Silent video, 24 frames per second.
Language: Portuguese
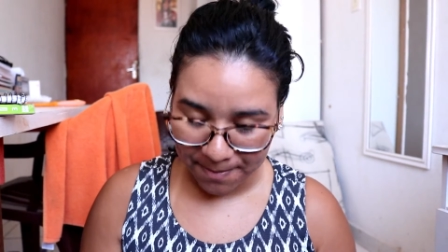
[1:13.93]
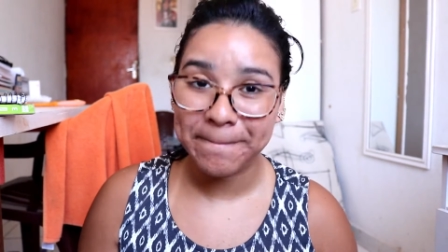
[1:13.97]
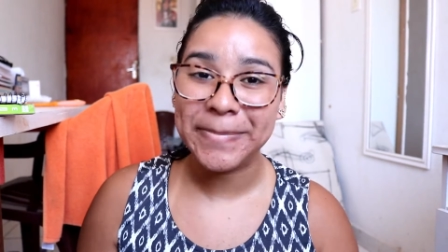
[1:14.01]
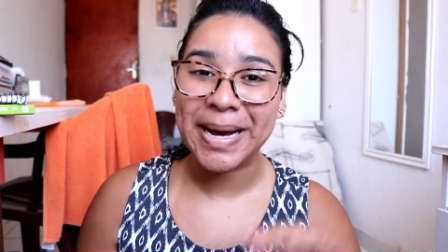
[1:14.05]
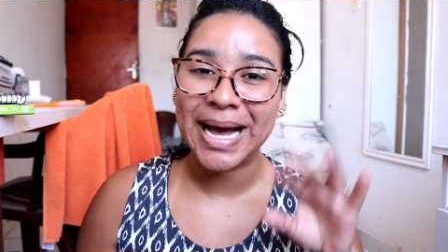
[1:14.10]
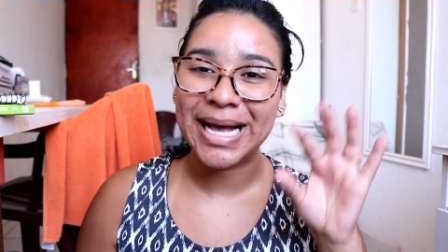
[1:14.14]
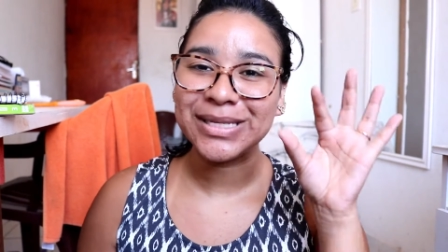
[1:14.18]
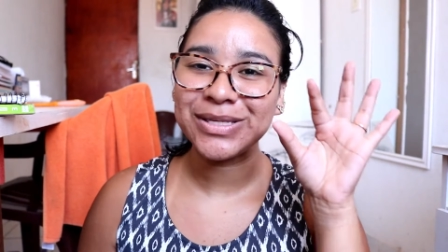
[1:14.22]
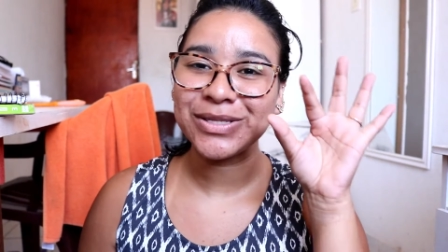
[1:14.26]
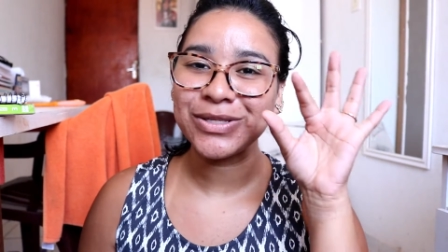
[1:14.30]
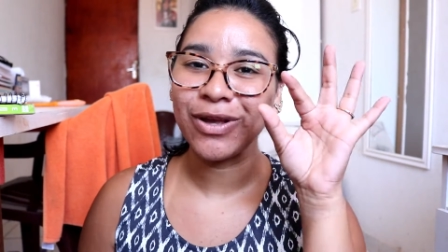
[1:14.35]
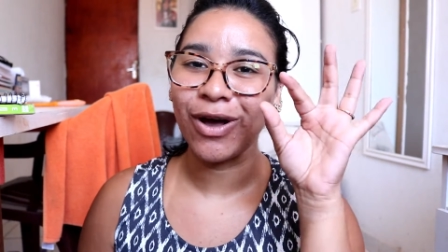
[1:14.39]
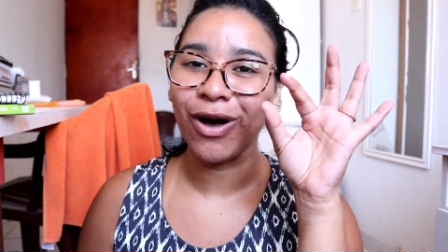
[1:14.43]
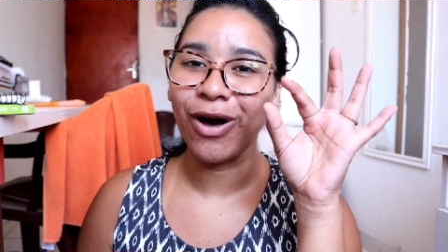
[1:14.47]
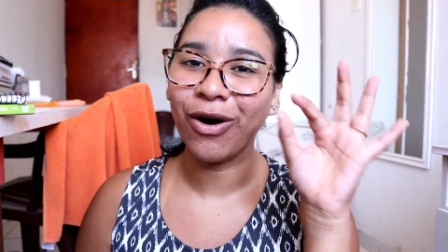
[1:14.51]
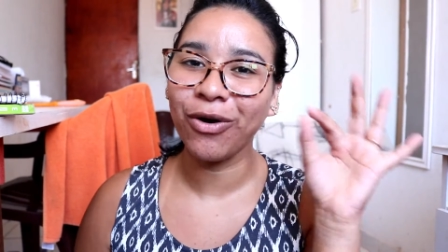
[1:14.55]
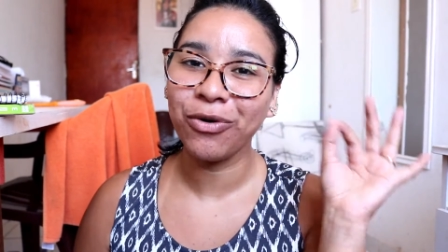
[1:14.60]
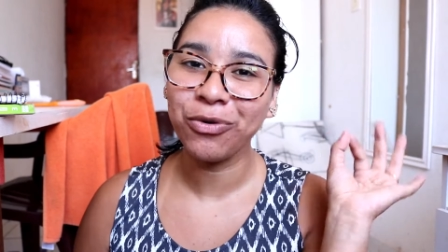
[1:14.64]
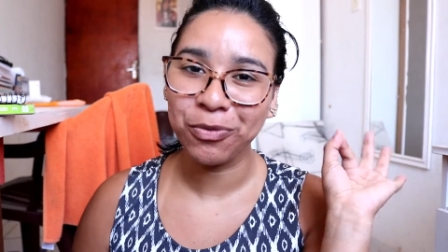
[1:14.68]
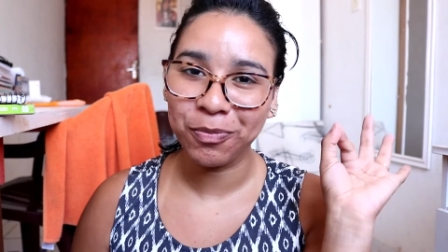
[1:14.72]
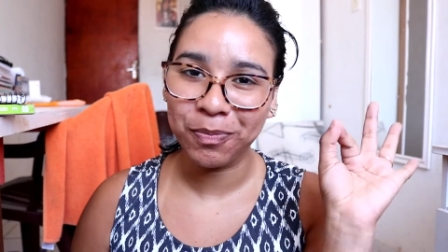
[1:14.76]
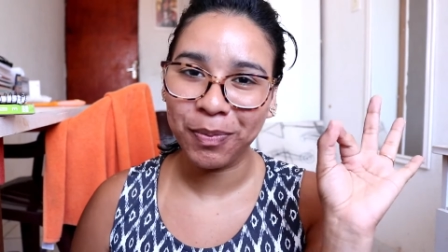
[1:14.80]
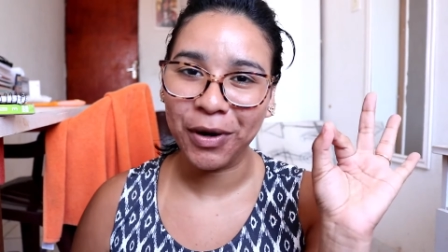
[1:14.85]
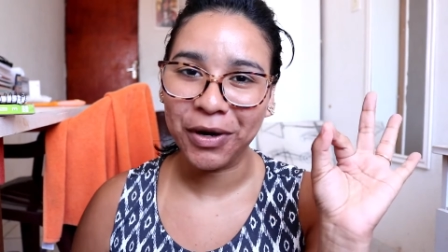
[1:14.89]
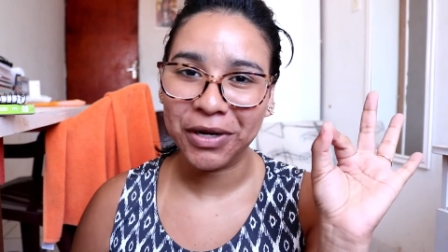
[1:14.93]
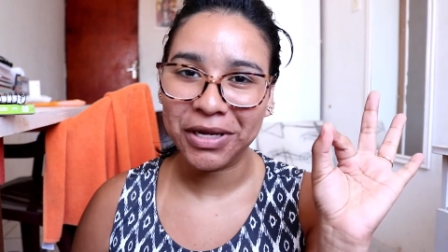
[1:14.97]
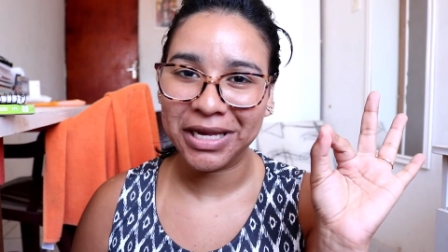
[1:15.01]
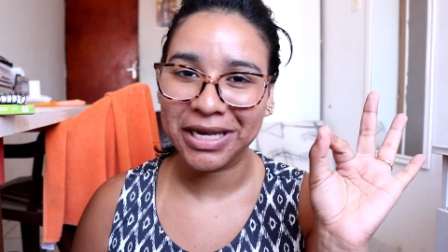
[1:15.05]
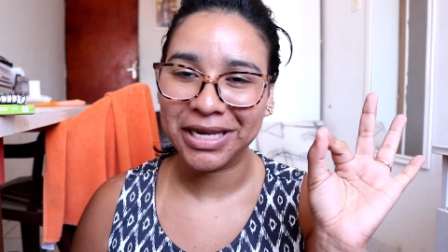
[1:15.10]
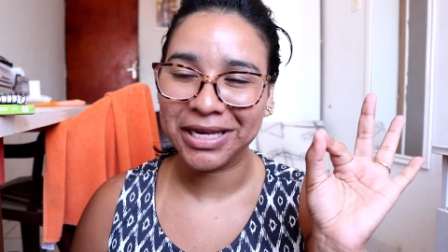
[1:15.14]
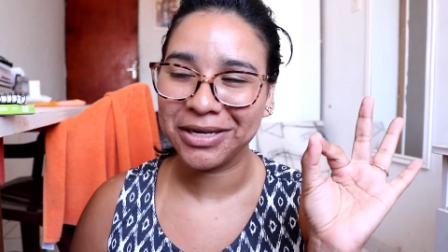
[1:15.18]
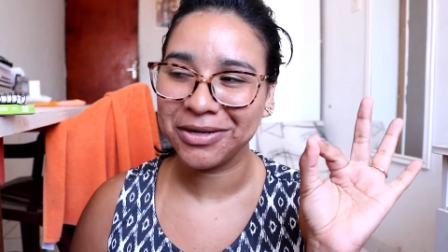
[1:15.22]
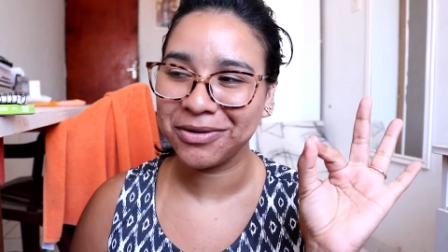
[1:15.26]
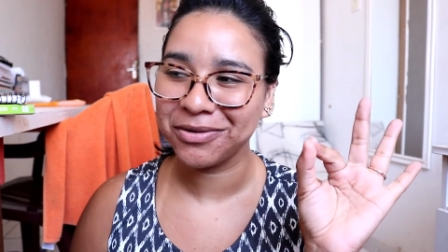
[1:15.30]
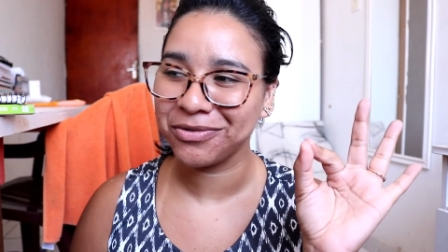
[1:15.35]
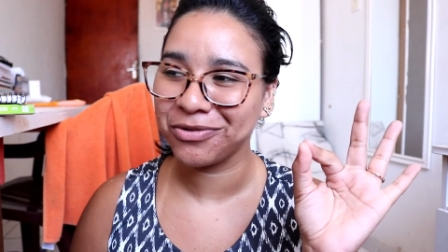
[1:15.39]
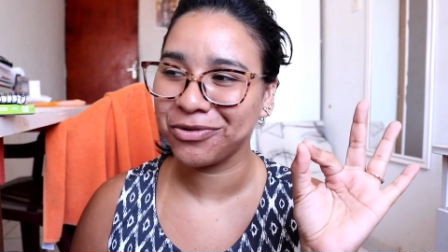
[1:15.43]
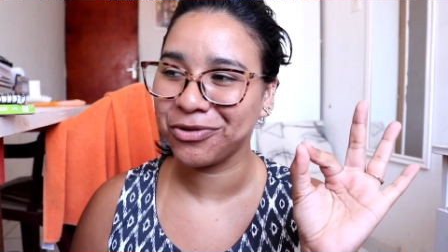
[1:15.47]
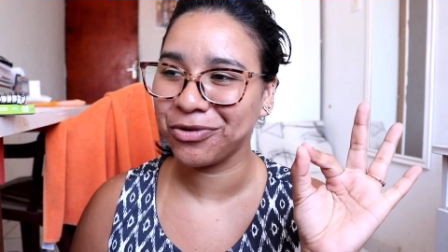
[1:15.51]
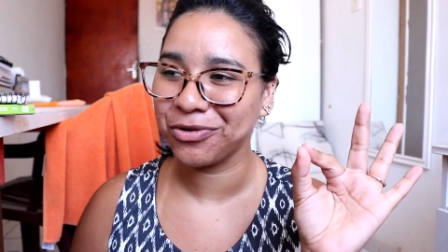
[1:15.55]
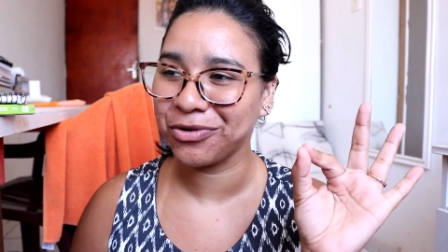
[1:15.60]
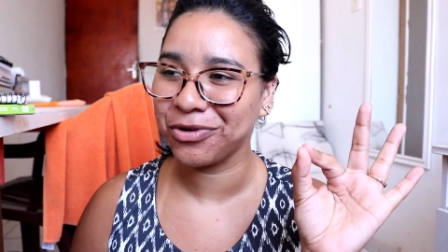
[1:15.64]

Passou um pouquinho do